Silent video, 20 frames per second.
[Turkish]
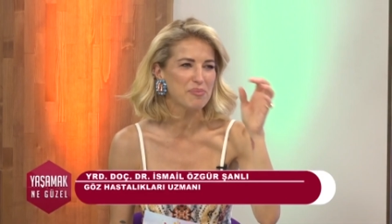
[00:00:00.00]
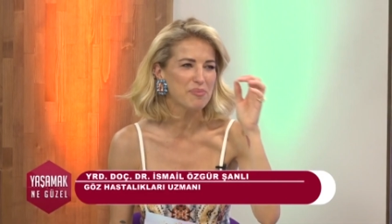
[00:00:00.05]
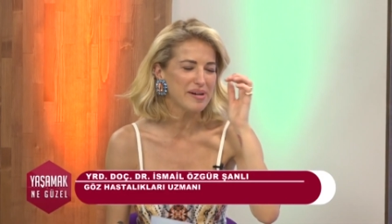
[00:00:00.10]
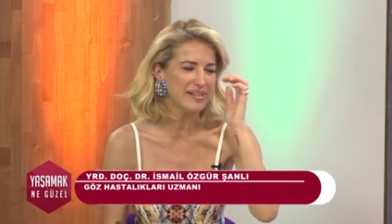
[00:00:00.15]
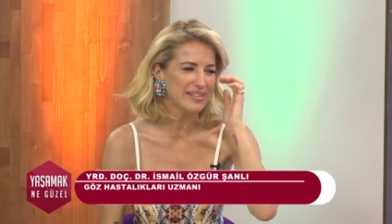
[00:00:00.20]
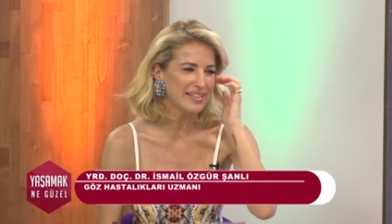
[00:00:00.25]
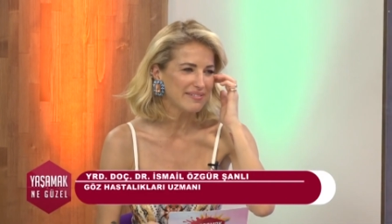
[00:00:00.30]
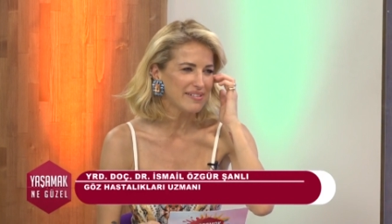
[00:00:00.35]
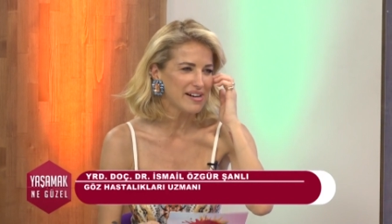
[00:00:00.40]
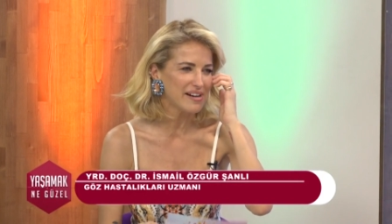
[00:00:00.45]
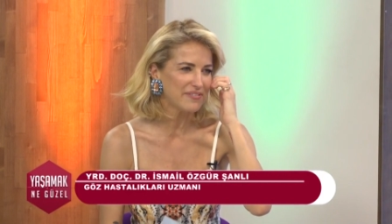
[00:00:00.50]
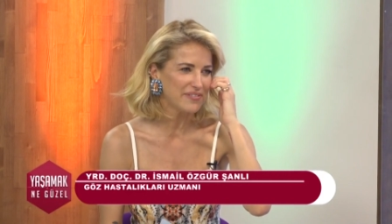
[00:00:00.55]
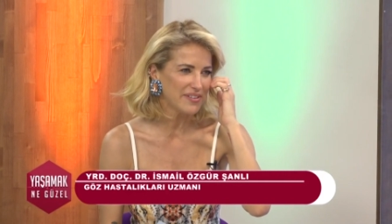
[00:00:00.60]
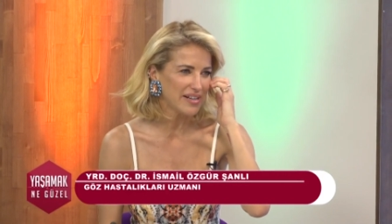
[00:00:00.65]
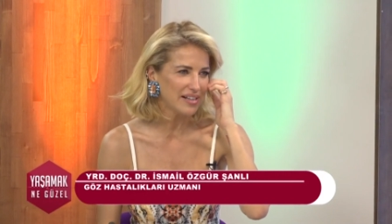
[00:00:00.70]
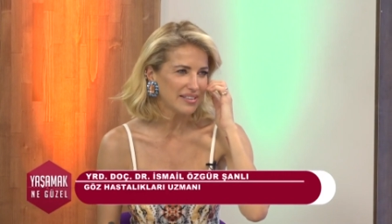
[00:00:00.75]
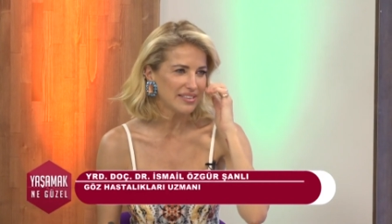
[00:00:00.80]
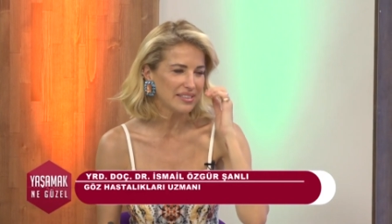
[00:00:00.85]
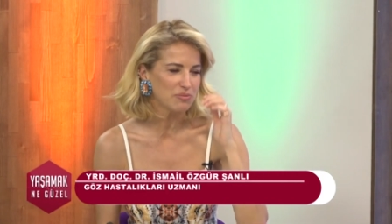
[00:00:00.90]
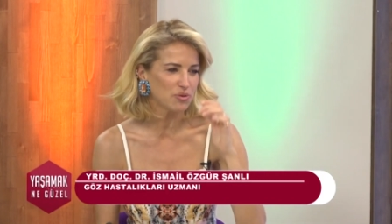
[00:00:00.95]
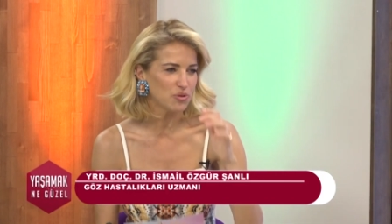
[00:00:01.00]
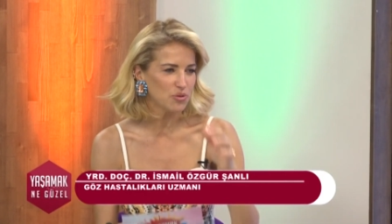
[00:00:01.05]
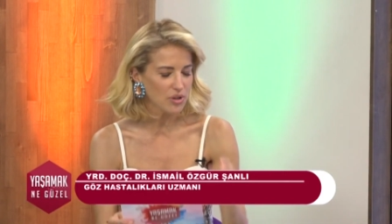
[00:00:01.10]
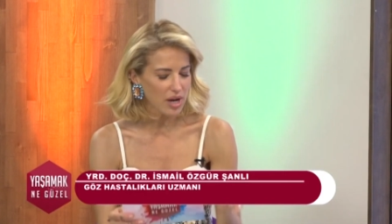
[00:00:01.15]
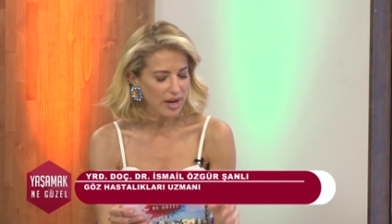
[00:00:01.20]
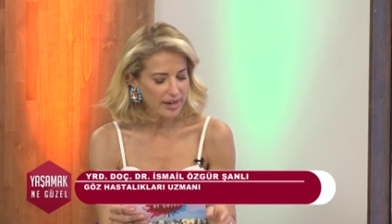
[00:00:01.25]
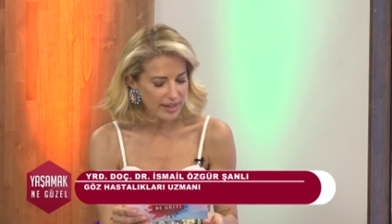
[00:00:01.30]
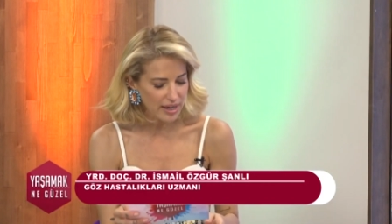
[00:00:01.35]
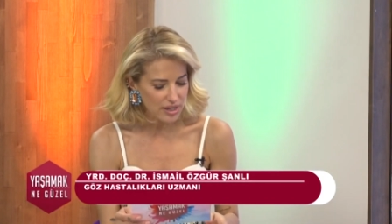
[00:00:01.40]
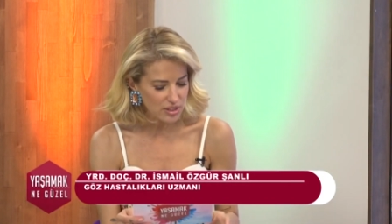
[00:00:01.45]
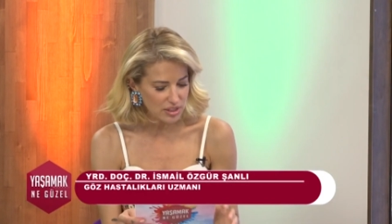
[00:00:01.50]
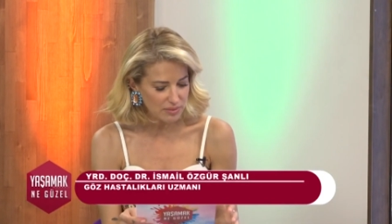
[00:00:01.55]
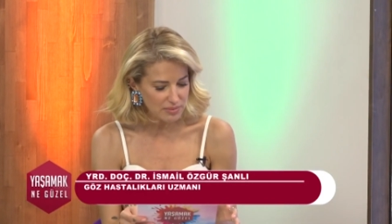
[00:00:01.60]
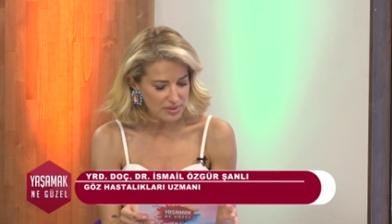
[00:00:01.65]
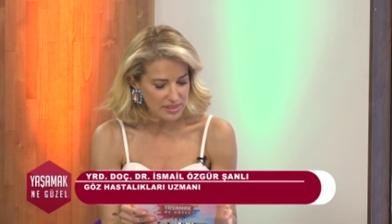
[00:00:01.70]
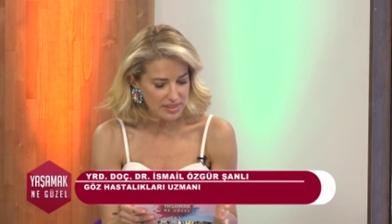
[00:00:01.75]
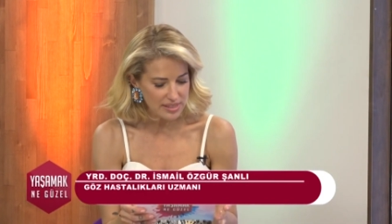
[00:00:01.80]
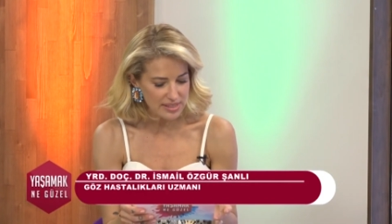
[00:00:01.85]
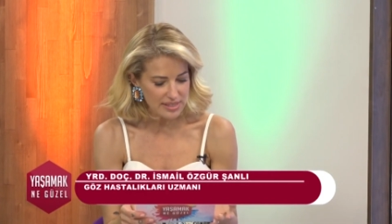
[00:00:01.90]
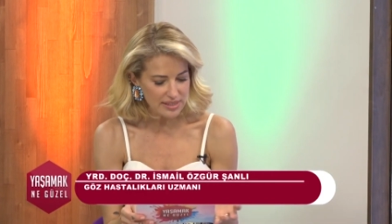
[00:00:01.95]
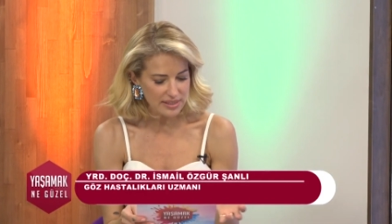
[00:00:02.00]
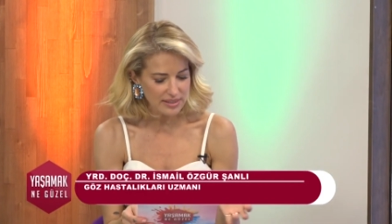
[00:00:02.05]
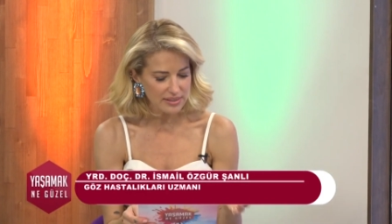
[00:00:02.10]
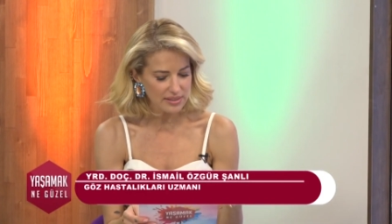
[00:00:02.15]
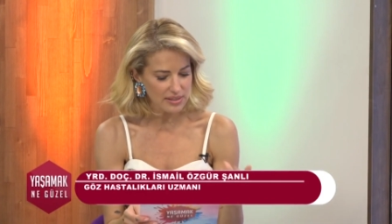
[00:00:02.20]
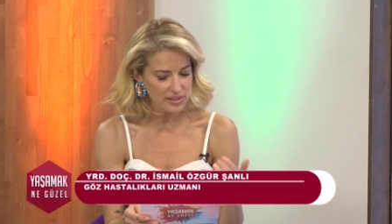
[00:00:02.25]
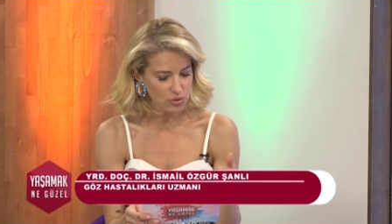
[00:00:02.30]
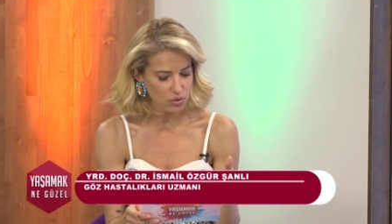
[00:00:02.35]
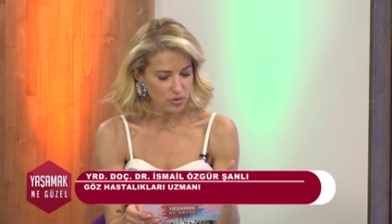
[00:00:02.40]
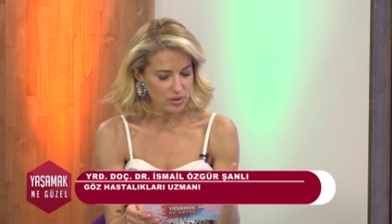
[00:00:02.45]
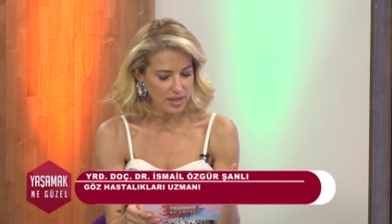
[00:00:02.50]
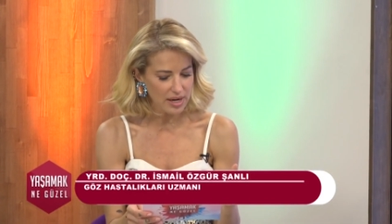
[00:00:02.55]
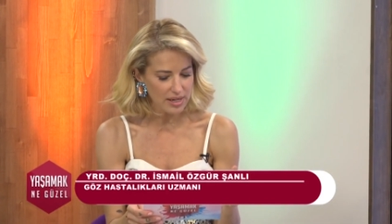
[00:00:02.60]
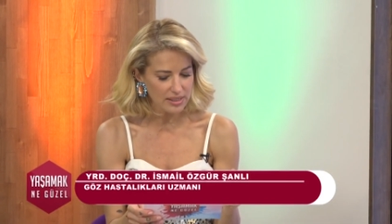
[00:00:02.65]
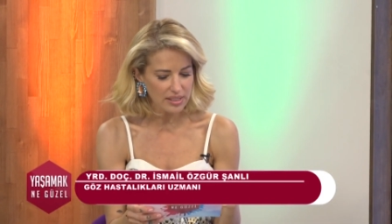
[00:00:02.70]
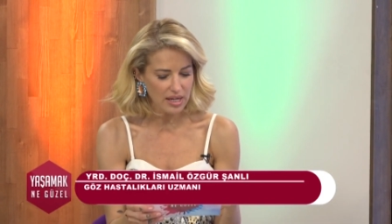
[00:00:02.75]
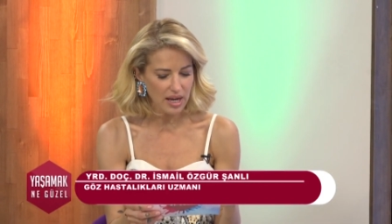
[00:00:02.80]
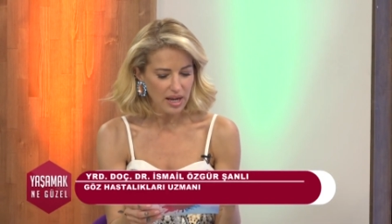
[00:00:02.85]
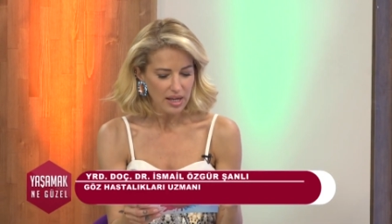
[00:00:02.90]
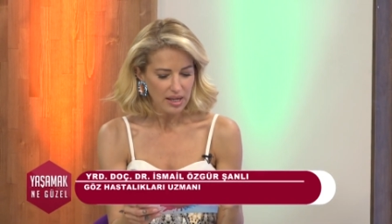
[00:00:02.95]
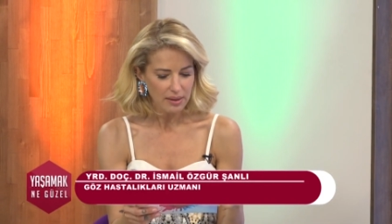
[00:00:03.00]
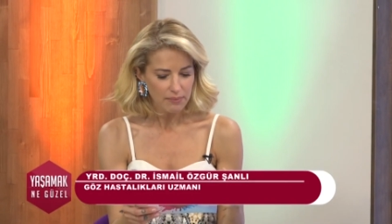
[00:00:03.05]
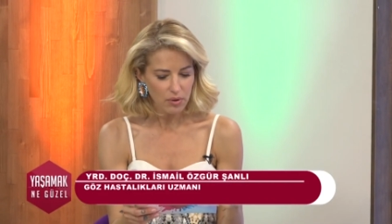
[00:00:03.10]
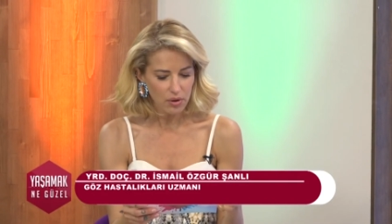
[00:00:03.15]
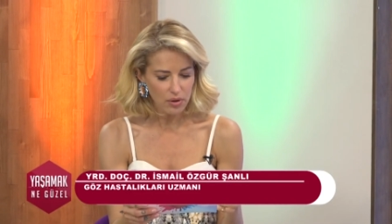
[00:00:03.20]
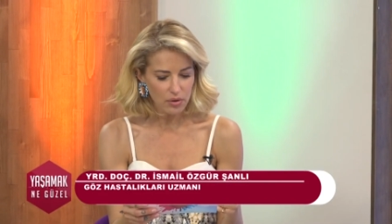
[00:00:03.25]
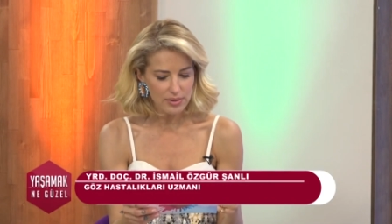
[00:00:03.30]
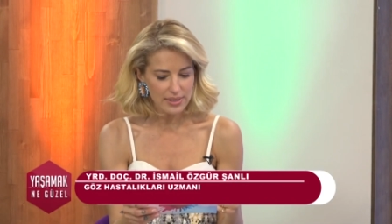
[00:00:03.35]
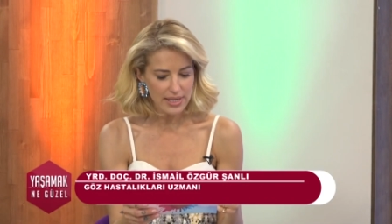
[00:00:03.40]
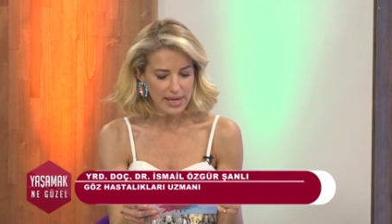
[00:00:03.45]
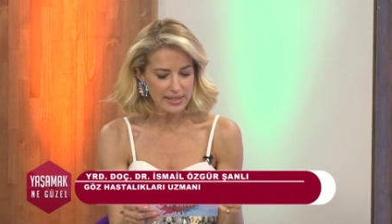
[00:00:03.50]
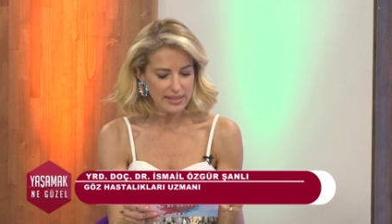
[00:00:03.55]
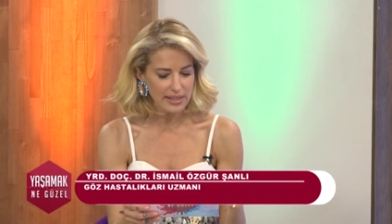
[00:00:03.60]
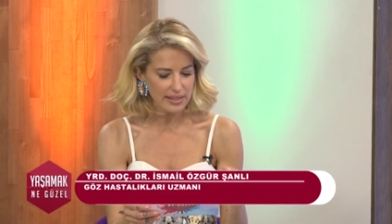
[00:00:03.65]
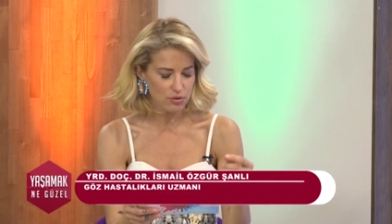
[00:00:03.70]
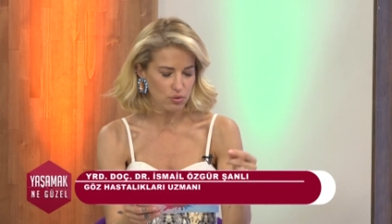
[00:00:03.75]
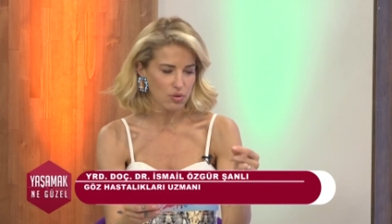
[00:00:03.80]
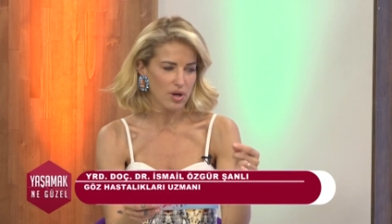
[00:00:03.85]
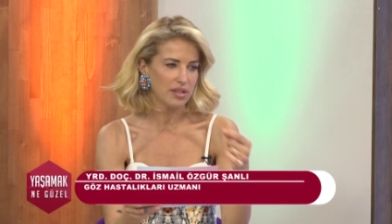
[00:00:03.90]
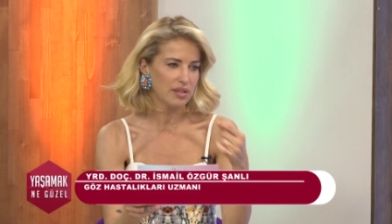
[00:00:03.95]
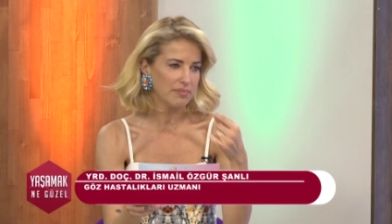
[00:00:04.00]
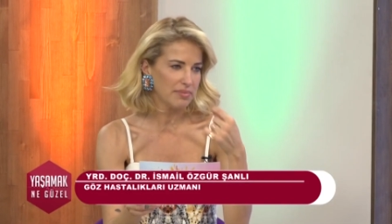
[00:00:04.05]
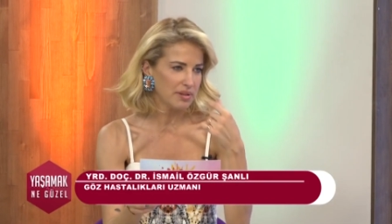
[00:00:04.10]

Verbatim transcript: bu bende var filan dedim. Çünkü arkadaşlarımızın hazırladığı sorularda böyle özellikle şu anda